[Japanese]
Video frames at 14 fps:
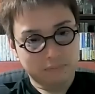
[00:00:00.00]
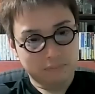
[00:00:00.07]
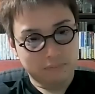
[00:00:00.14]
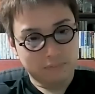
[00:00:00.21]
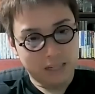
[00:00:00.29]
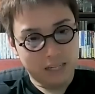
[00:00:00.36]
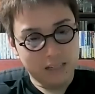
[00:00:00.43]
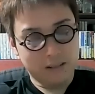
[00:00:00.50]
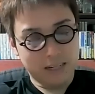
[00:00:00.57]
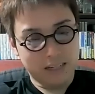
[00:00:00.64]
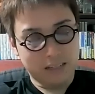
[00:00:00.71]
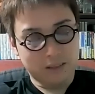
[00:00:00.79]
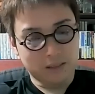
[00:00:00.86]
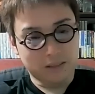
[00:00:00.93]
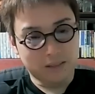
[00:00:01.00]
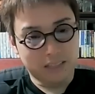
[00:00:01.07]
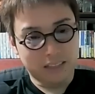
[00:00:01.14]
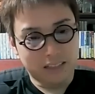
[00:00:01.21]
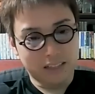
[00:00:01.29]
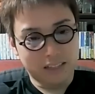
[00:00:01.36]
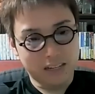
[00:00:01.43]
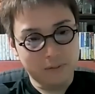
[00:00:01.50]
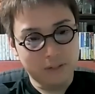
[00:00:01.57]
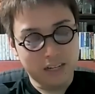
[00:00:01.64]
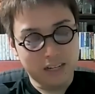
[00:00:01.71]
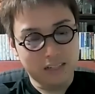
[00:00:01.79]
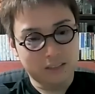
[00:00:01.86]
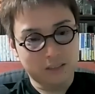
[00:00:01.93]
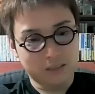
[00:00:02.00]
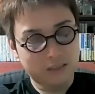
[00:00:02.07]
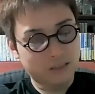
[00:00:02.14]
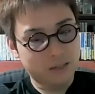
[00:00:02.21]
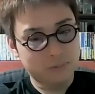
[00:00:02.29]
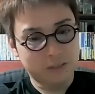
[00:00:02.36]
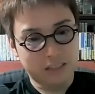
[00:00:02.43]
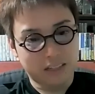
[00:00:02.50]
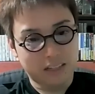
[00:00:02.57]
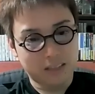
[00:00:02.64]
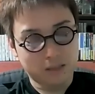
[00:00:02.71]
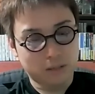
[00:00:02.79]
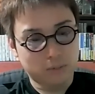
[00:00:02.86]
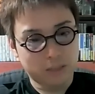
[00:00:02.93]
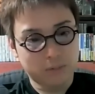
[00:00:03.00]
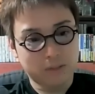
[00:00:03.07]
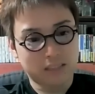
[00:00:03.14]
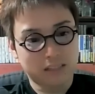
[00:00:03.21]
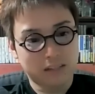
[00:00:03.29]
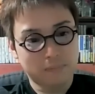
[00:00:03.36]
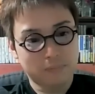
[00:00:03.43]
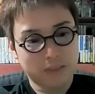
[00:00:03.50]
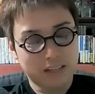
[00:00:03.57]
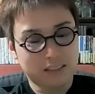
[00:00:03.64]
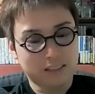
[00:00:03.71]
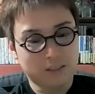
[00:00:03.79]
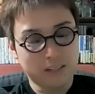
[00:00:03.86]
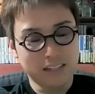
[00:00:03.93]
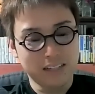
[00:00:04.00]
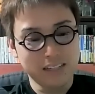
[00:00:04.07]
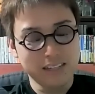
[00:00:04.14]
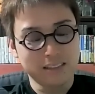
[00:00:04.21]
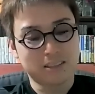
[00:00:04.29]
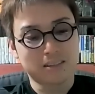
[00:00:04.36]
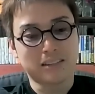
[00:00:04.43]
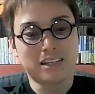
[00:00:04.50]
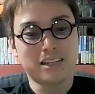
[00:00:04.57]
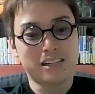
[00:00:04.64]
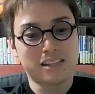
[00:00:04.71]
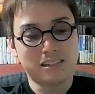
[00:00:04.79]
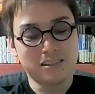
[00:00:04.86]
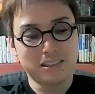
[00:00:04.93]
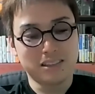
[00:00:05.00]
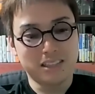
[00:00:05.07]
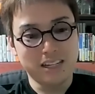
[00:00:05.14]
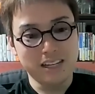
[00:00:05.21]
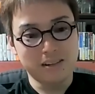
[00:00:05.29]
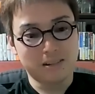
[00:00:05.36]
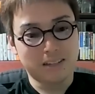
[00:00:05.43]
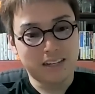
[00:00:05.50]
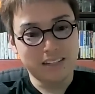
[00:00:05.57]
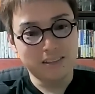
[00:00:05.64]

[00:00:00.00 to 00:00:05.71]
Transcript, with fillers: まあ言われたことをやっていたいみたいな人には向かないとは思いますね。てかそれができる人はね、結局自営業にな